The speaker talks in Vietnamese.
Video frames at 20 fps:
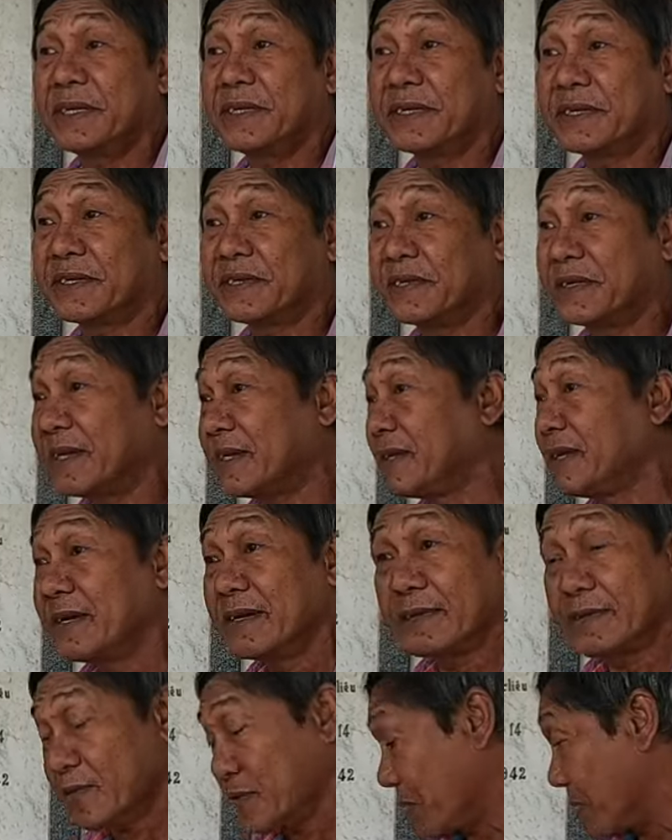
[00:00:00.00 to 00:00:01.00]
mấy người xưa
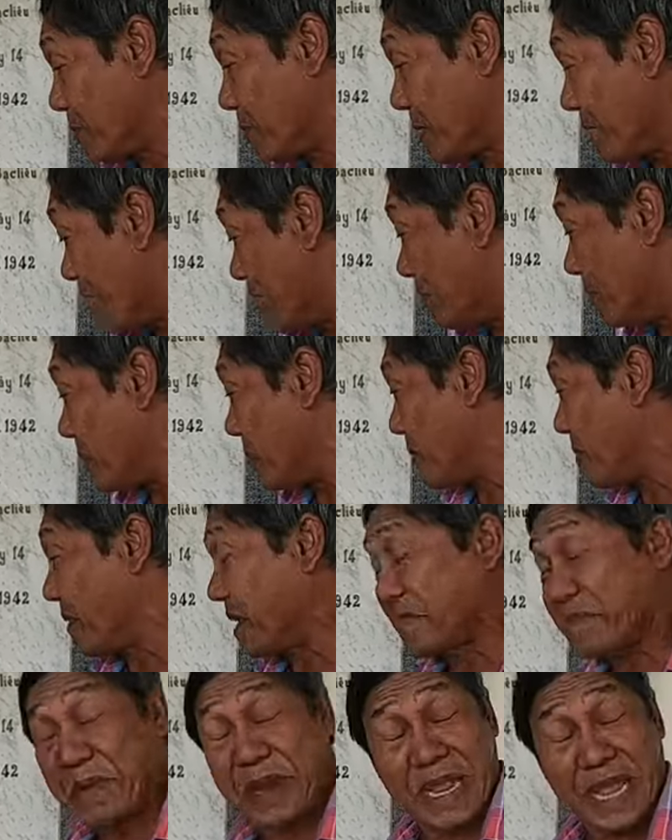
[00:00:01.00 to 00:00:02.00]
ông nào mà
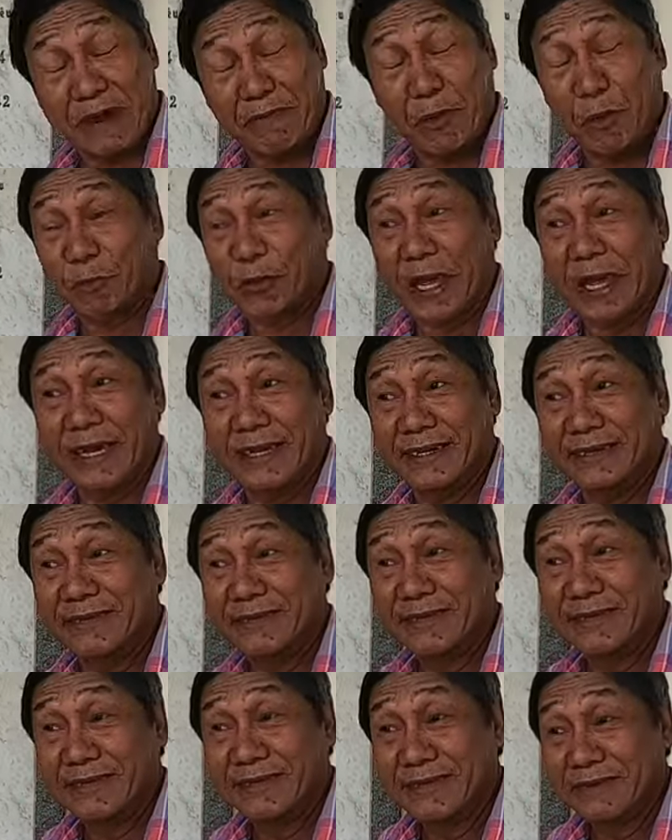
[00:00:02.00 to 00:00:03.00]
mày mày dám đốt tiền không
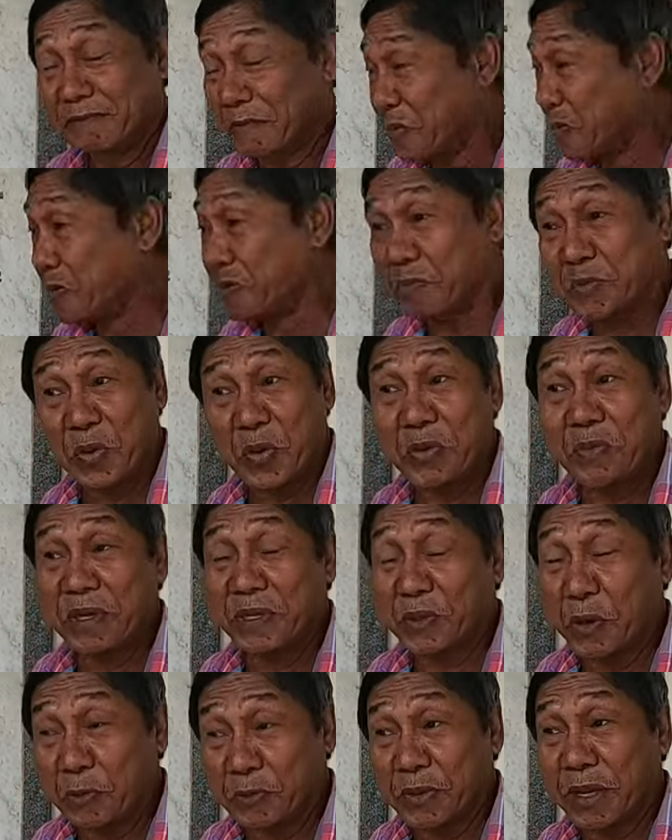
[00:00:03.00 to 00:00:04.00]
mình nói
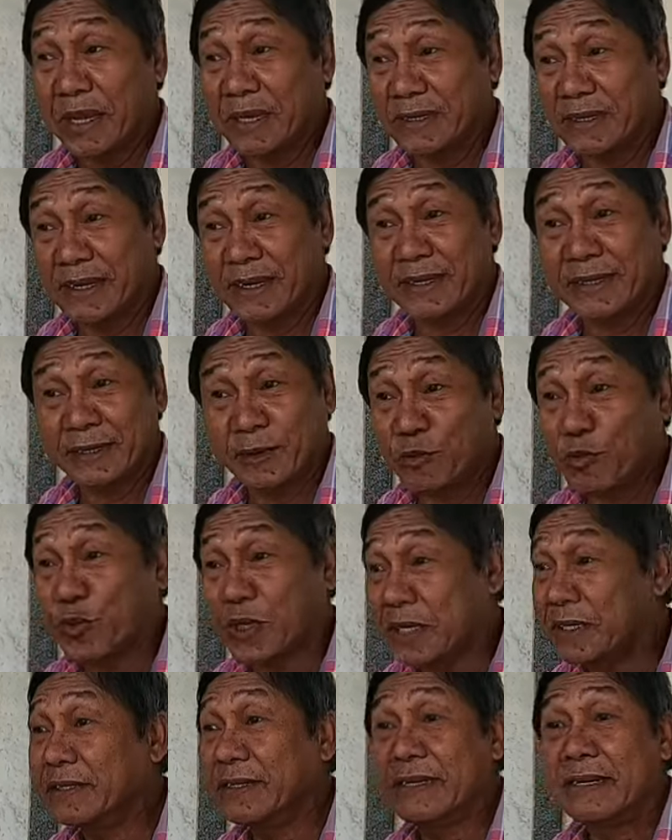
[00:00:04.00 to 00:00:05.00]
mình đốt tiền nấu
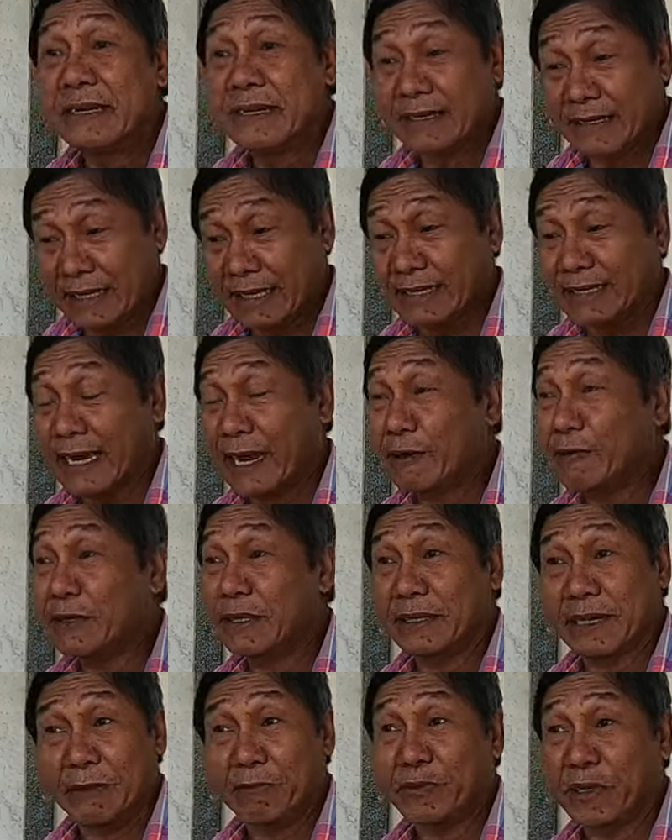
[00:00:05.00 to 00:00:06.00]
trứng là cháu
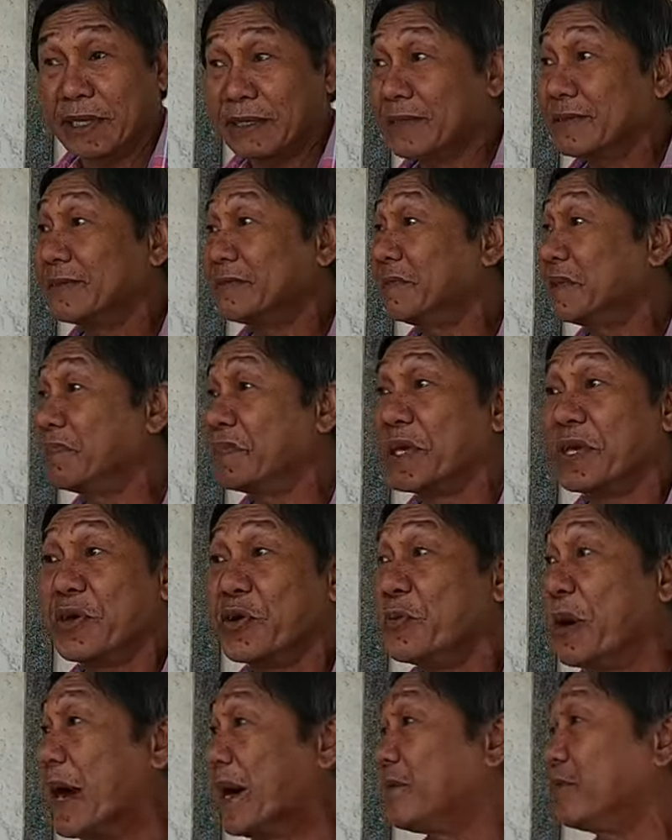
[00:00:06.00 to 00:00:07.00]
là không chừng luôn bao
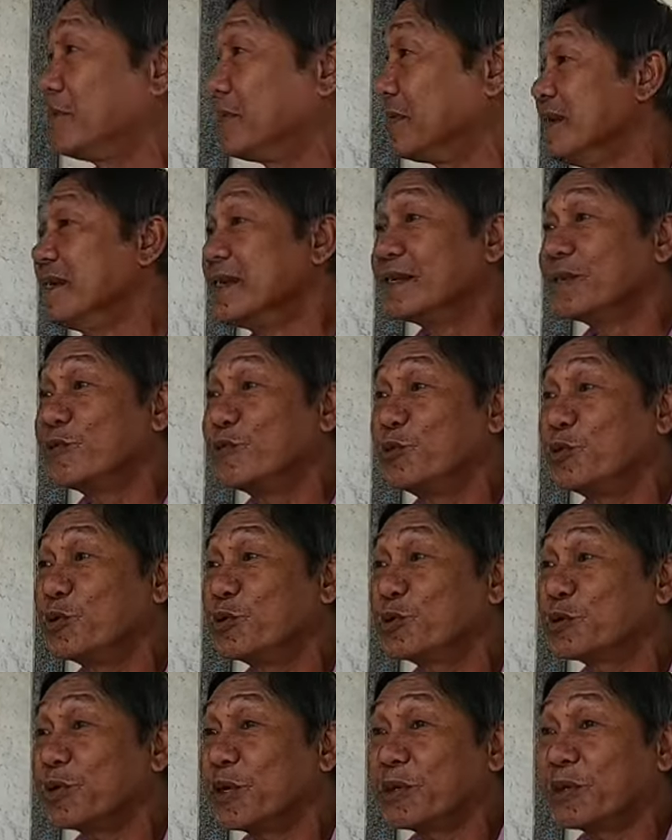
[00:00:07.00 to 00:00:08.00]
nhiêu bao nữa
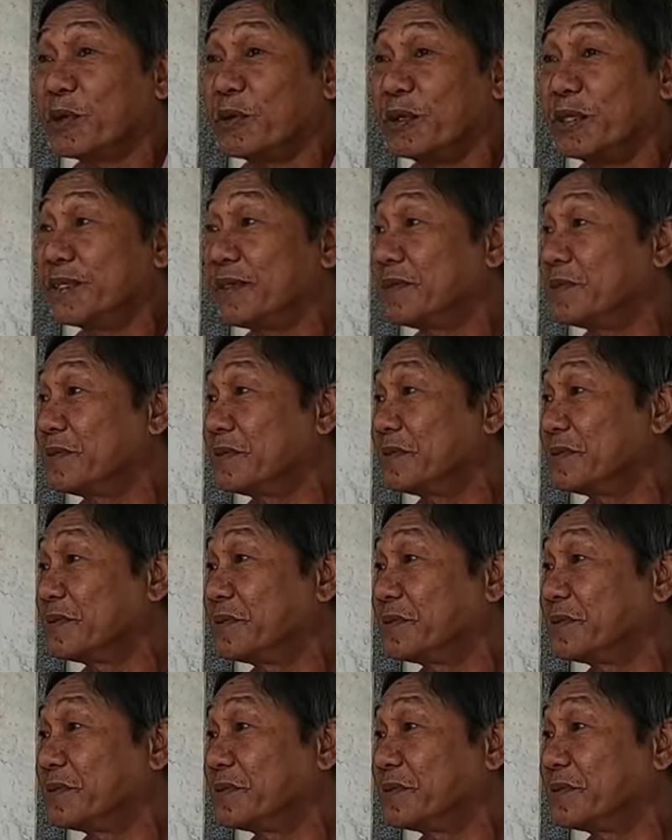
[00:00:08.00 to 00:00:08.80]
chú tới tối chú